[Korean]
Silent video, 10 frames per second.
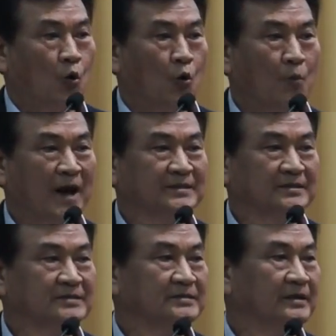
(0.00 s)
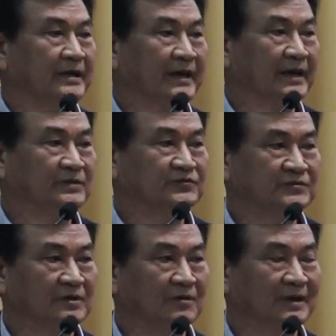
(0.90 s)
5만 년 전에
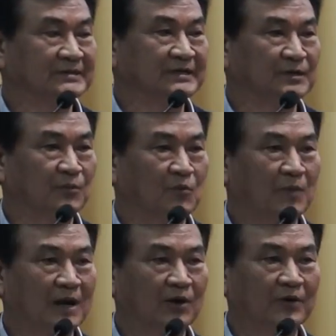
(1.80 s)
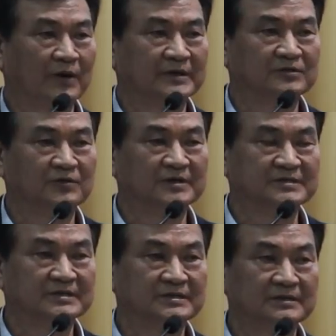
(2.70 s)
수성 화산이 폭발로
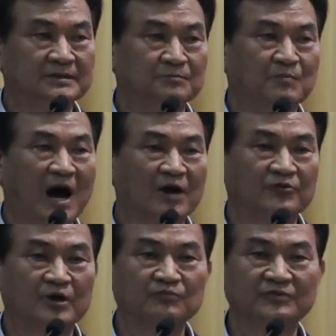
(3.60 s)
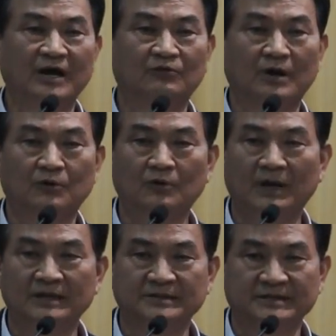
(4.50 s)
이루어진 마루형
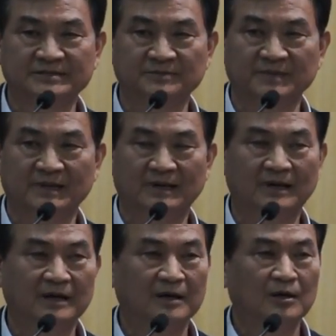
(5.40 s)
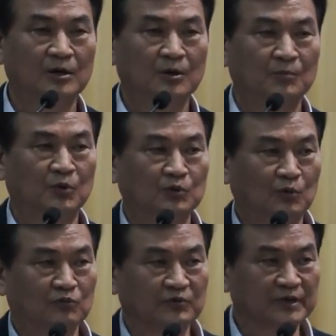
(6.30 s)
분락구라고 알려져 있습니다.
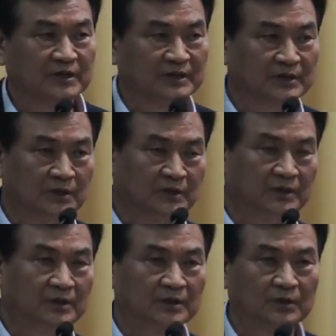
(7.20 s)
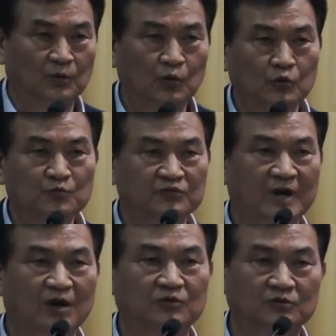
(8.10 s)
보통 우리 오름
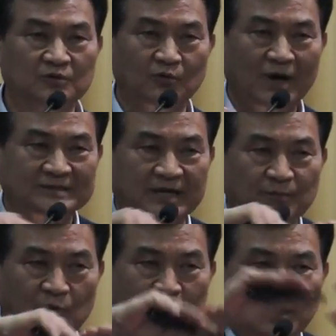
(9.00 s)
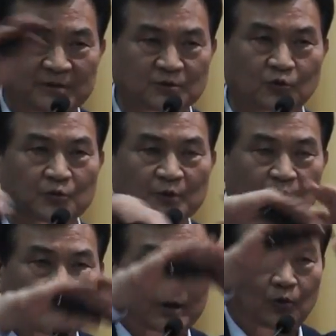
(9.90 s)
분나구는 화산이 폭발하면서 오름이
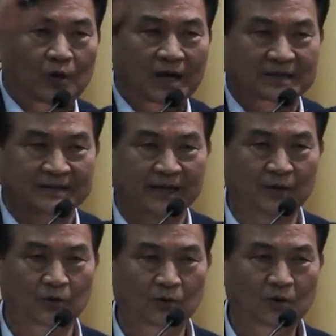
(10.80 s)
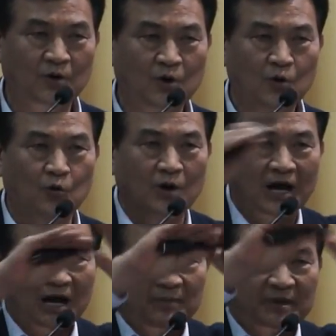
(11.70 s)
이렇게 올라가잖아요.
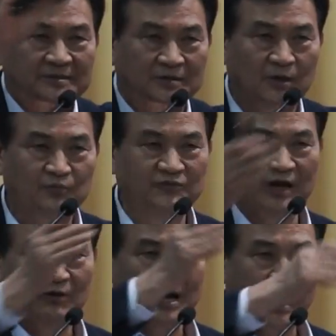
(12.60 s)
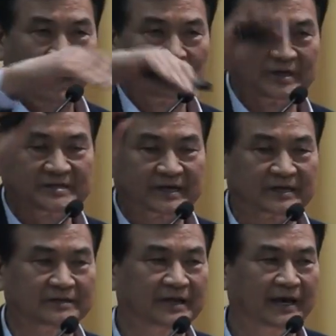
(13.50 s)
올라가면서 분나구가 가운데
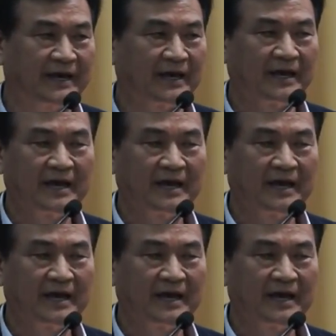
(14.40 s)
생기는데